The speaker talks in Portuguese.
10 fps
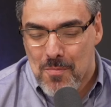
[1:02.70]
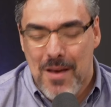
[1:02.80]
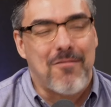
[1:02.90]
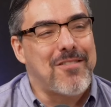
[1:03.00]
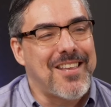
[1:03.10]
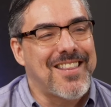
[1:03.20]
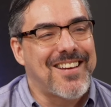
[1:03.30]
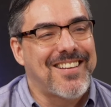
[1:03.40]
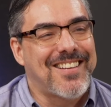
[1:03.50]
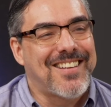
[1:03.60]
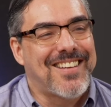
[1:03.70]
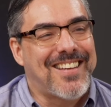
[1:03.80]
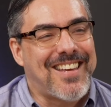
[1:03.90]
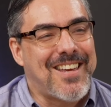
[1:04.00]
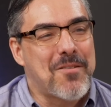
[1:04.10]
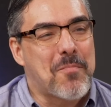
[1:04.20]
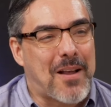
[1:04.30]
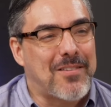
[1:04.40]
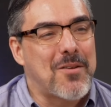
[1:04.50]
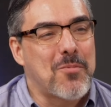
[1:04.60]
bem-vinda e um
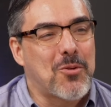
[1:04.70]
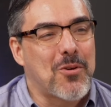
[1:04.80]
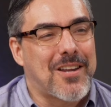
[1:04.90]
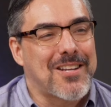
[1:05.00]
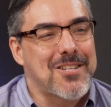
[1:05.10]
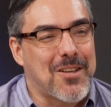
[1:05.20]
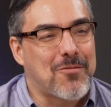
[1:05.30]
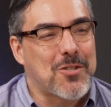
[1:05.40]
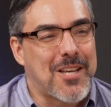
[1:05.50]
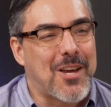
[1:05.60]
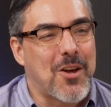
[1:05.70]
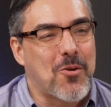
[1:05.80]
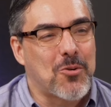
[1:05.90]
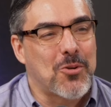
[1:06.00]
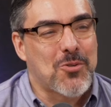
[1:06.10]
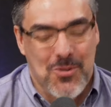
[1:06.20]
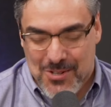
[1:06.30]
prazer muito grande ter você aqui conosco.